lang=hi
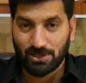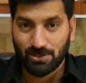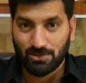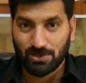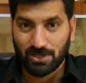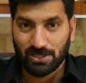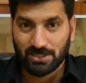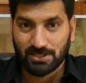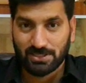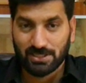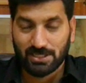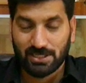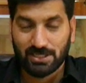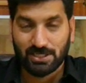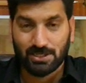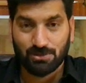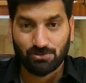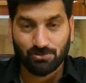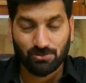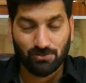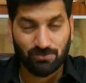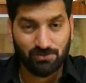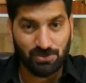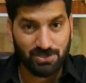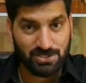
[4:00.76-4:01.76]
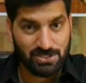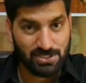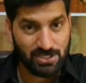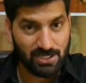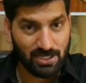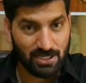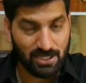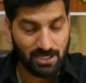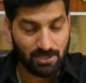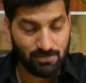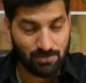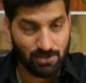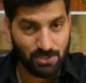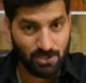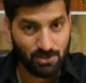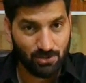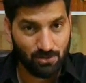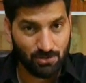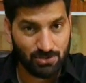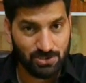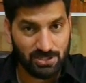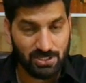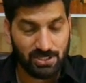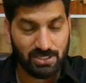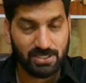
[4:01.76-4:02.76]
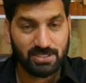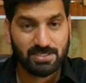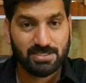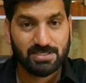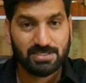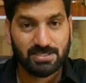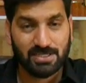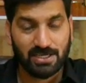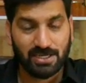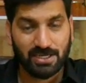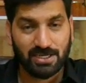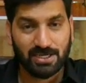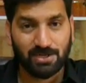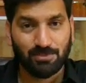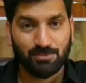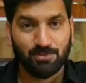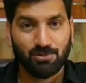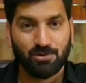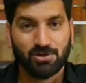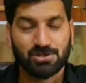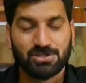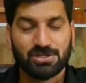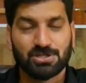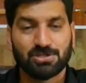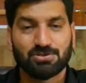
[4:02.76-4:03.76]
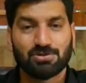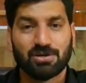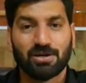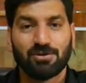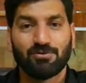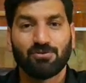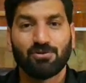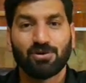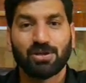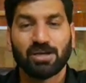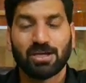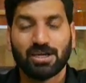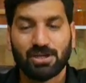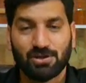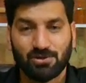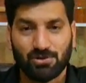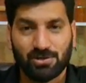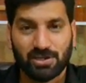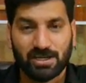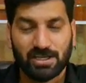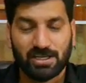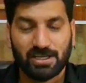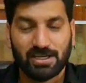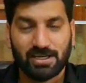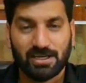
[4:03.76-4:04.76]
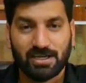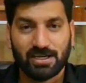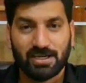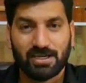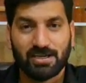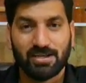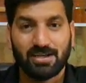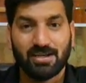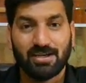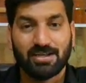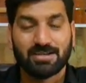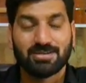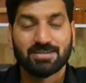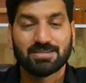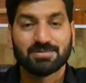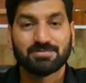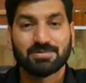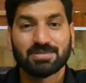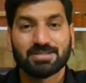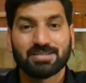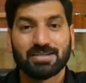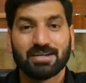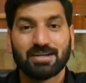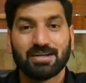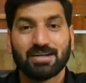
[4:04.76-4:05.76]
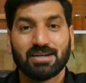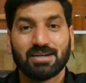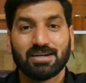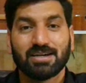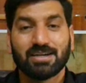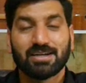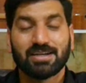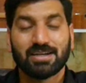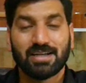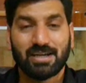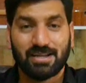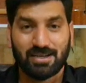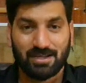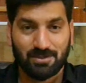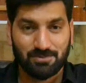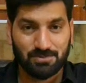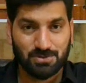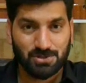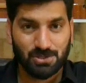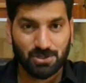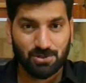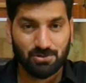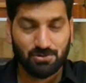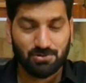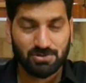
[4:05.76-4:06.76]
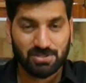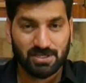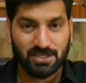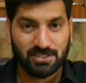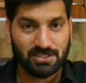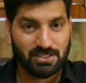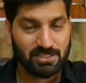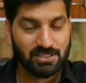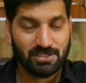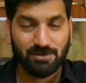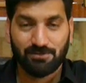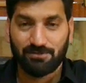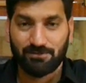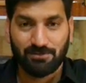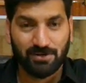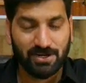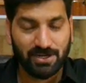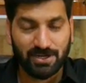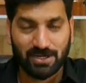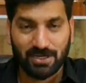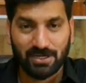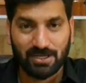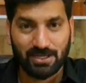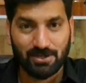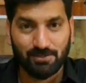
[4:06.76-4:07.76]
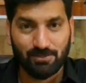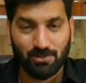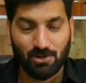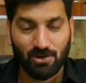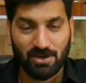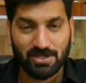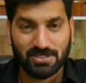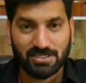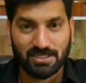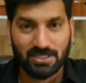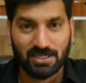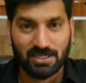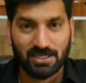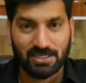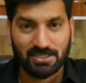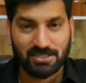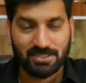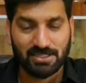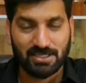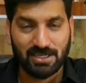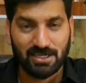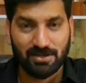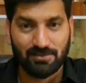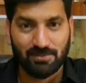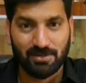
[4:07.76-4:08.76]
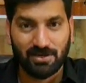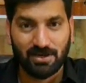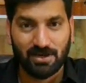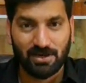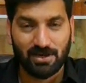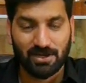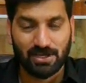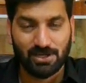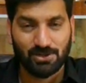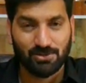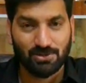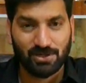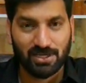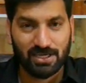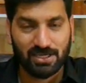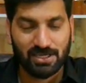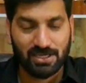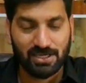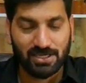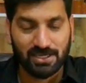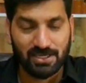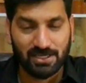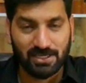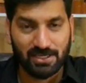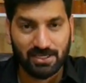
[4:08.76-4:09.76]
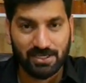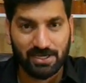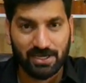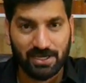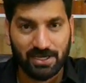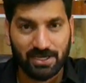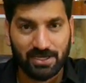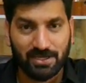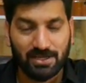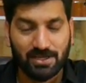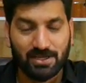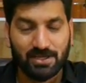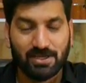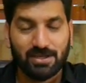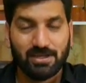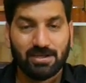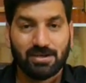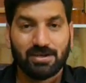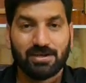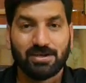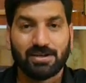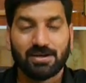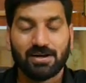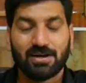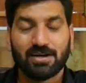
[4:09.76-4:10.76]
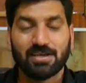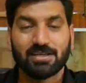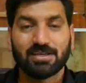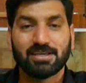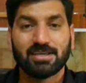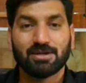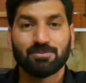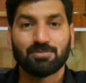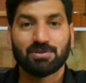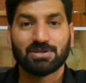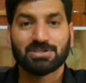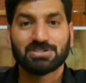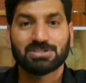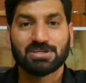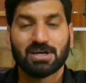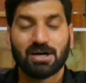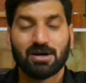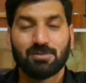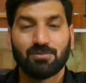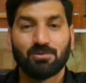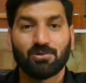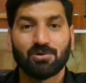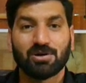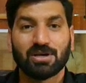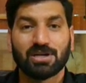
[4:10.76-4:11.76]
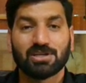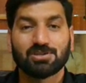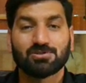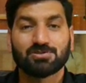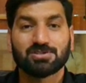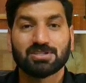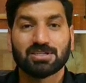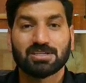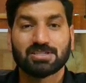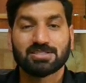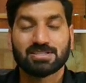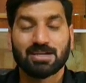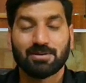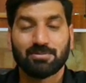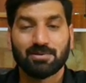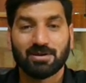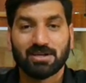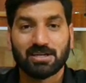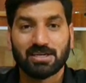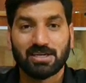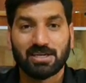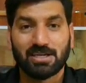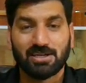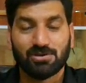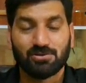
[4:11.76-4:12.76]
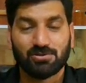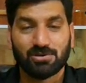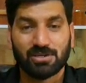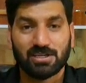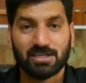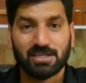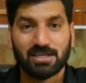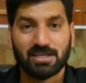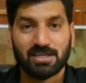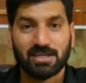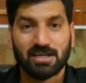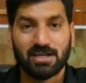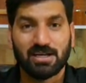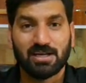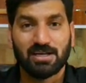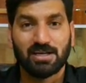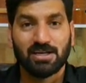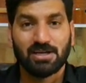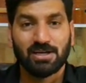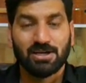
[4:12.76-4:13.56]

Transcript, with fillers: ये करते हैं तो फिज़िकल आपकी हो जाएगी सेकेंड पोर्शन जो है वो इनऑर्गेनिक है जिसमें से टेन एम सी क्यूज़ आते हैं ये फेडरल की बहुत ज़्यादा लेंथी है इनऑर्गेनिक नहीं है ना ही ये पंजाब बोर्ड के जो सिक्स चैप्टर की इनऑर्गेनिक है